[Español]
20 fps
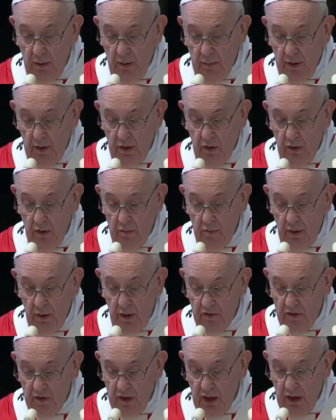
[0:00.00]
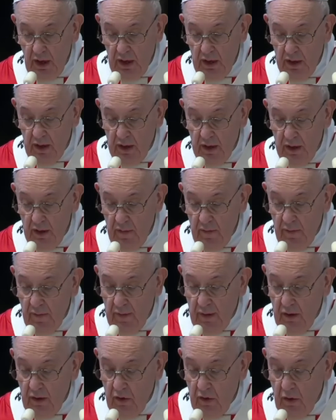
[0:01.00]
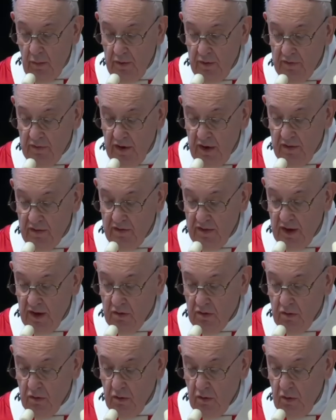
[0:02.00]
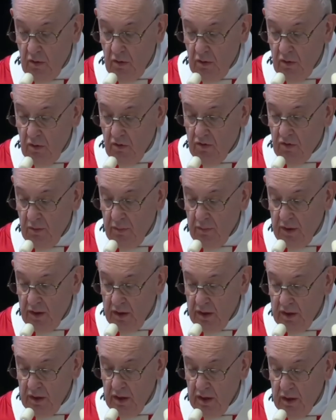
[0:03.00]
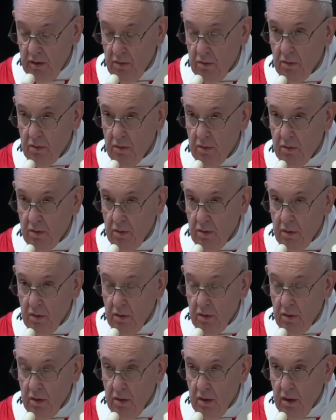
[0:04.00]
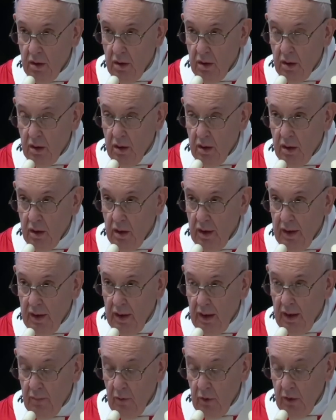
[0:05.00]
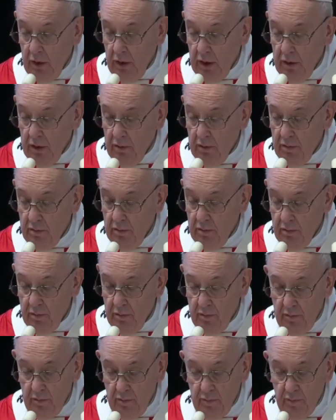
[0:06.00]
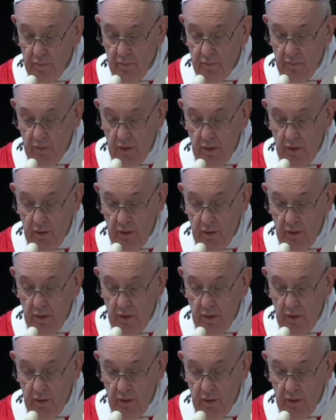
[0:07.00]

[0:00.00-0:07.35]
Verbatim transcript: No podemos ni siquiera imaginar cuán doloroso haya sido para Dios que es amor.